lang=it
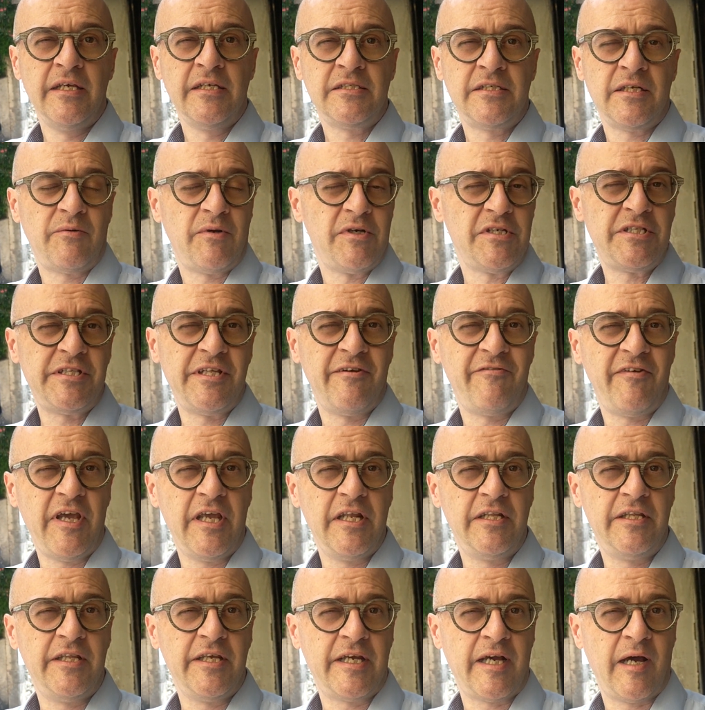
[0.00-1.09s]
se questi
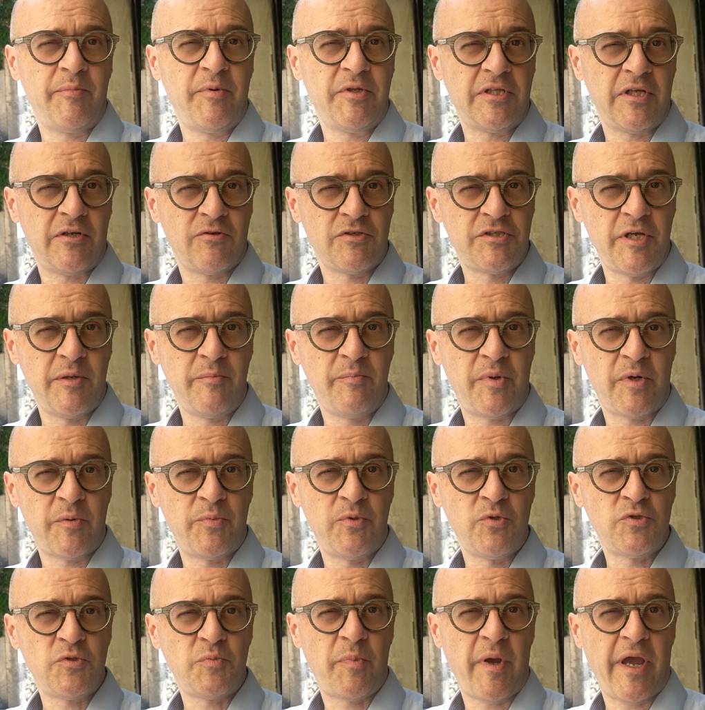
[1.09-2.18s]
eventi capitano sempre
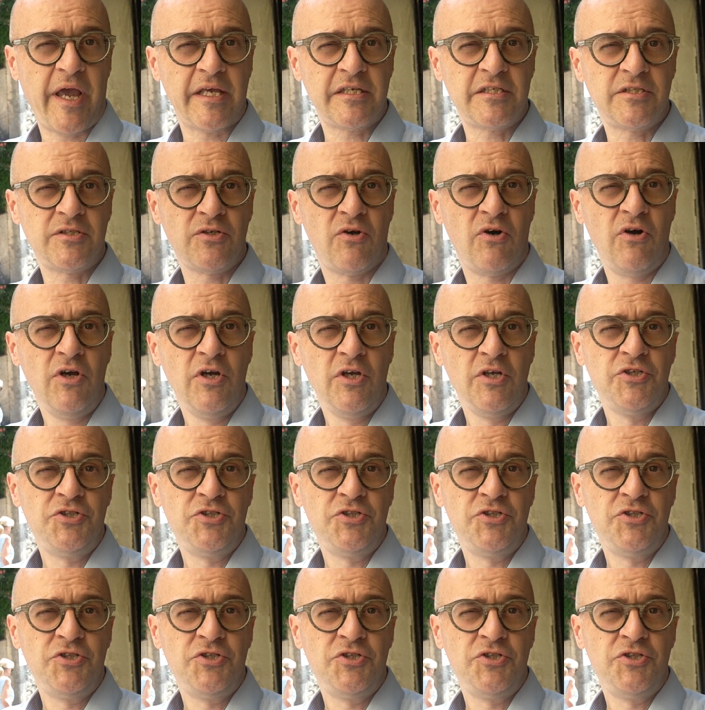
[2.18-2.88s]
più spesso